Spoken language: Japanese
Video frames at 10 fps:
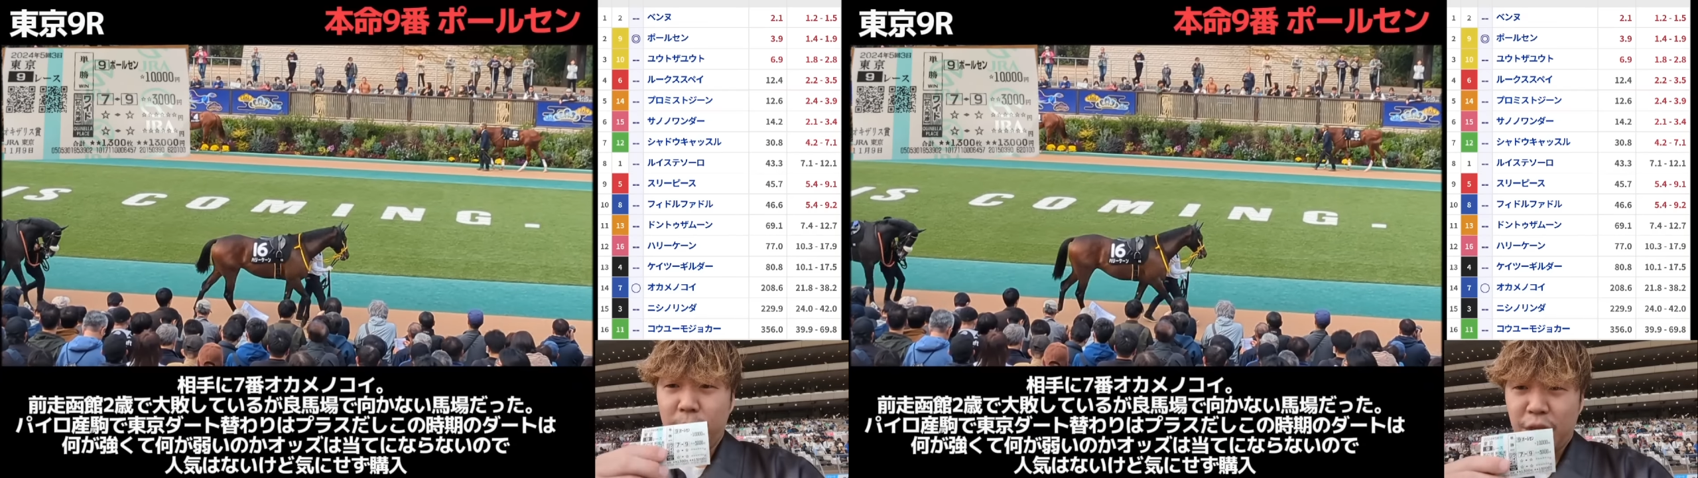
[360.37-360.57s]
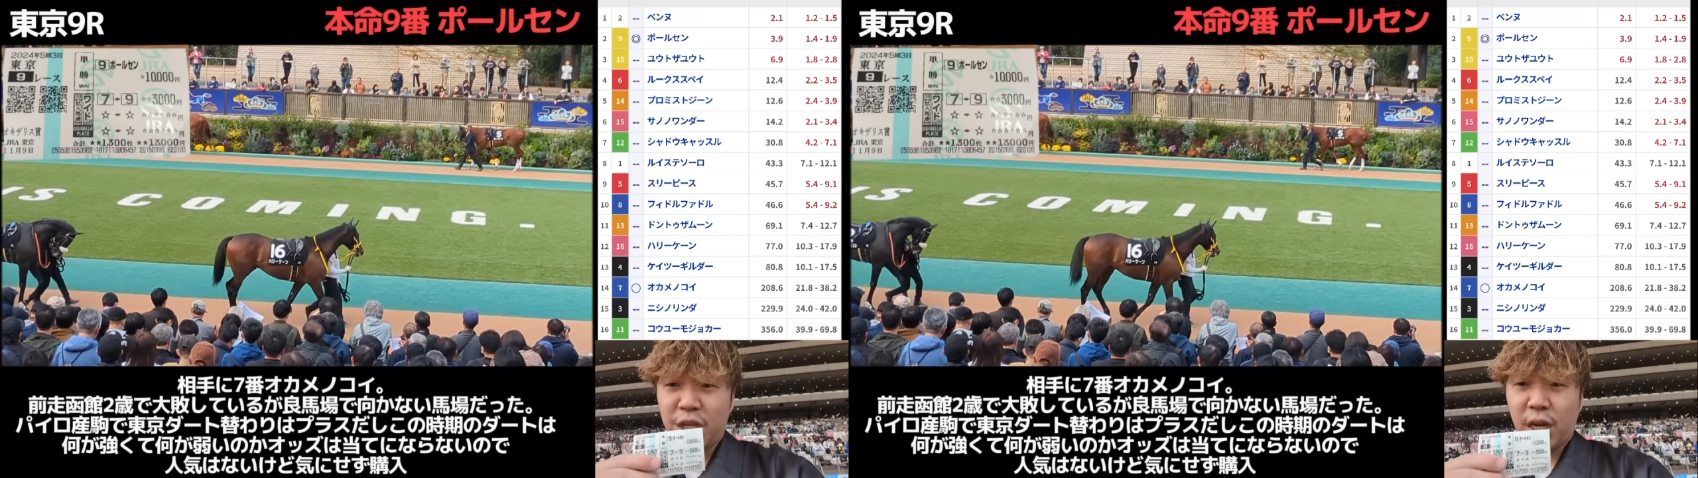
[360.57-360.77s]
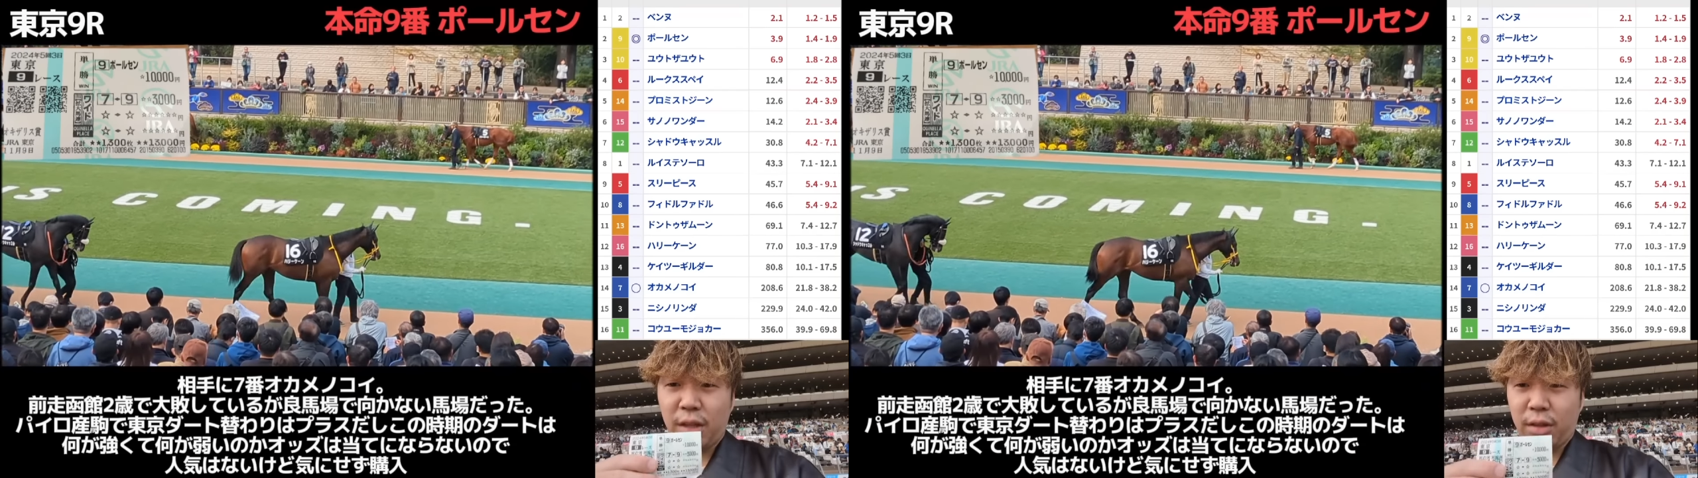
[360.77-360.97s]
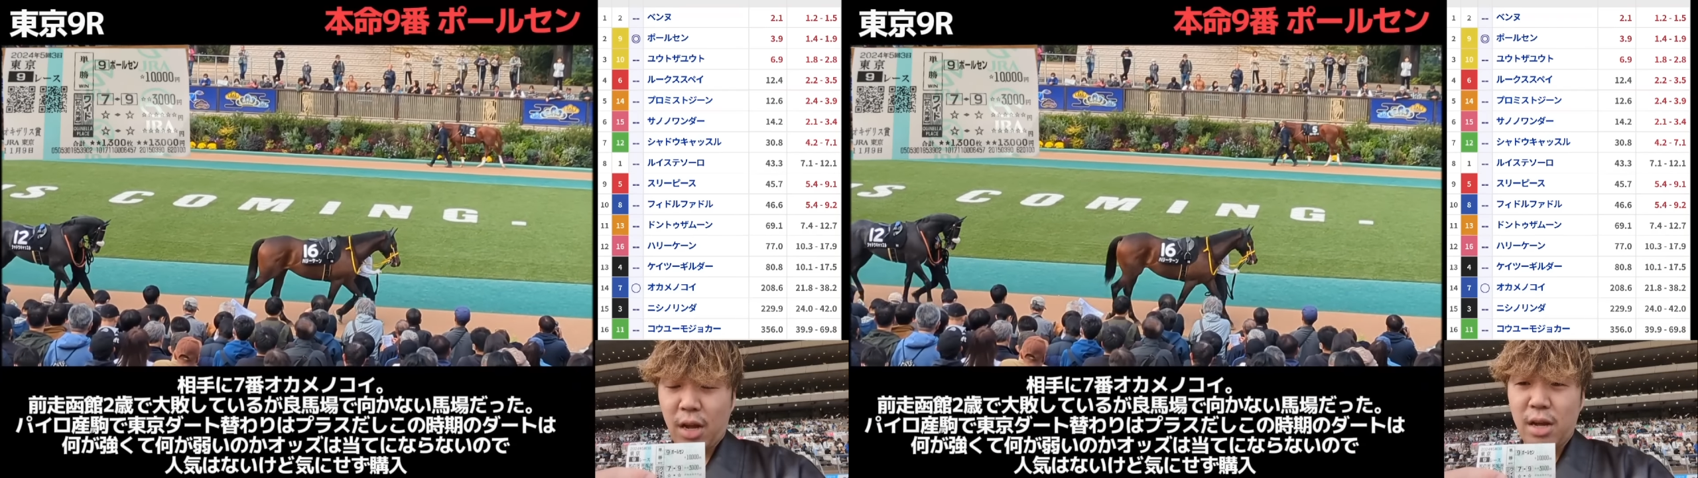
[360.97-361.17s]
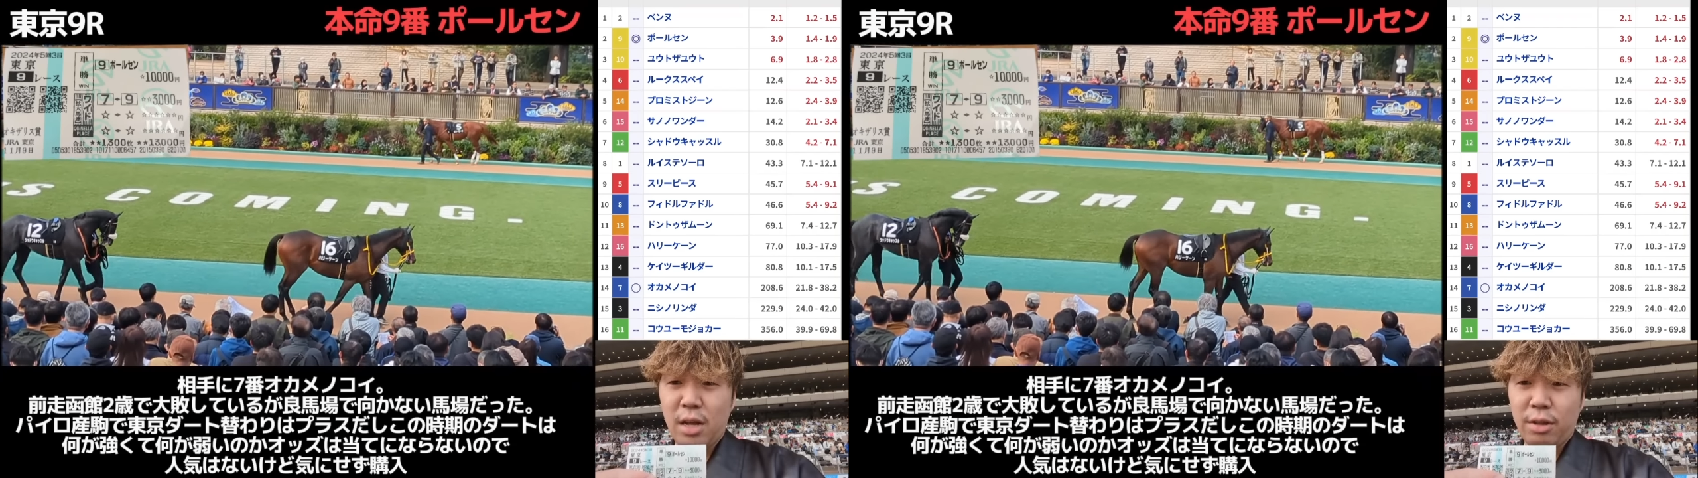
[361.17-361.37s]
厳しかっ
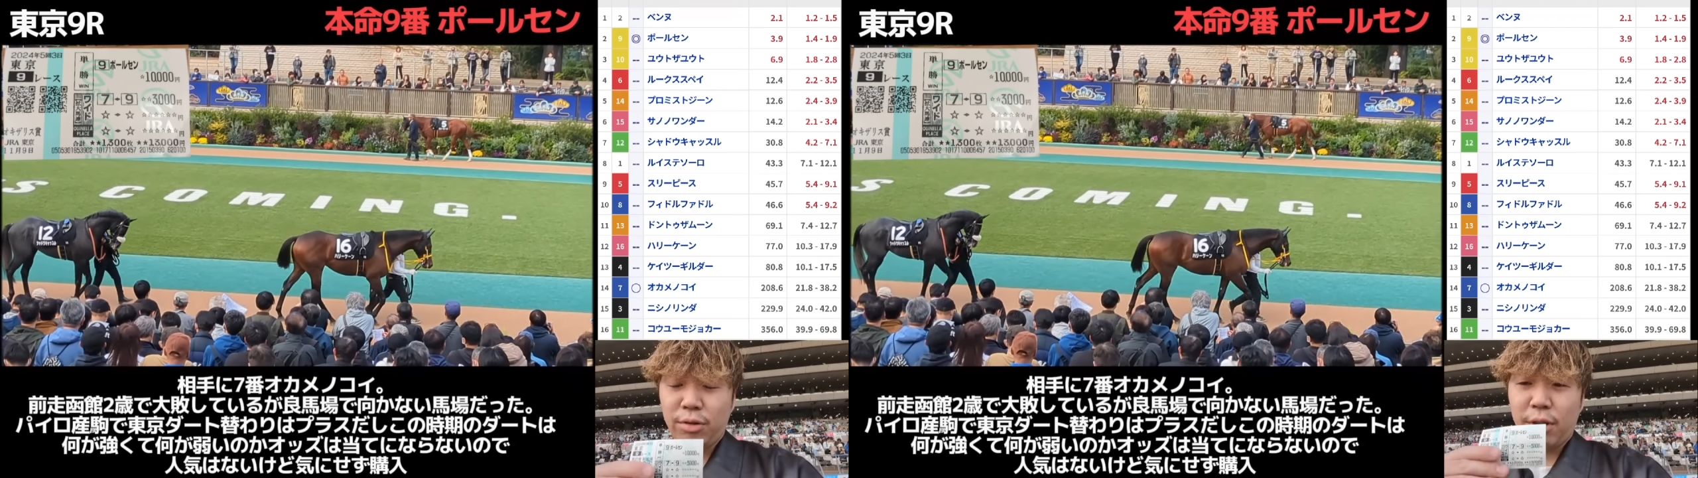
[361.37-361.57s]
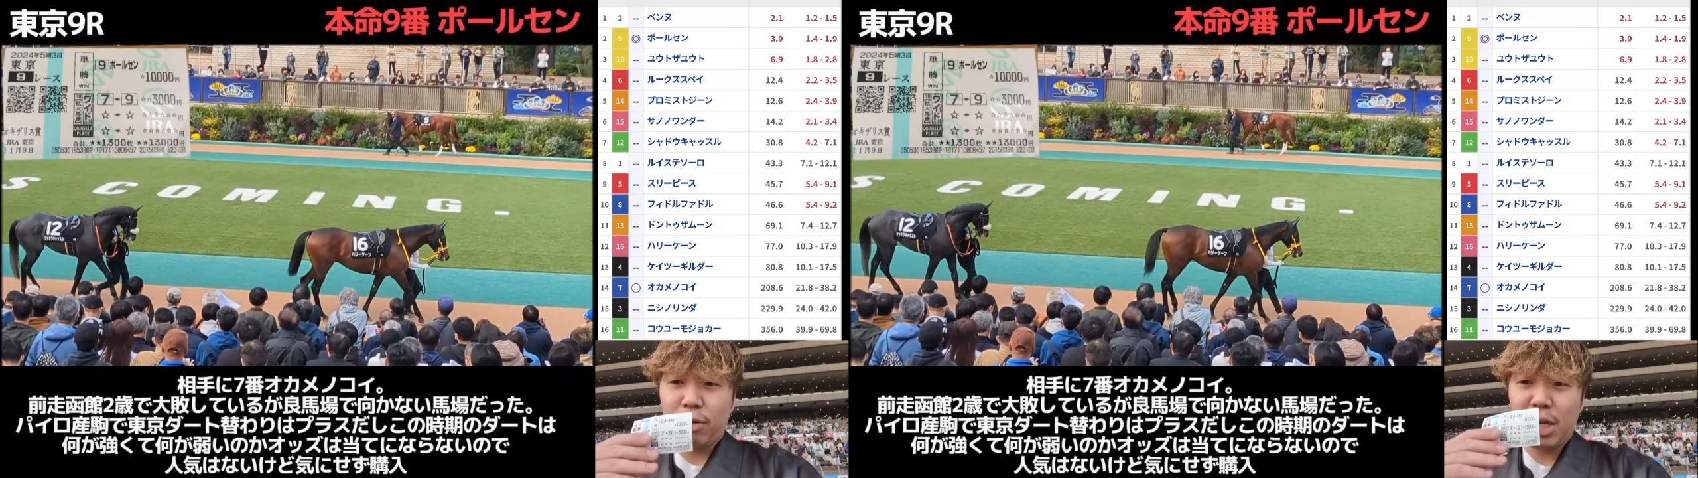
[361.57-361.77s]
たので、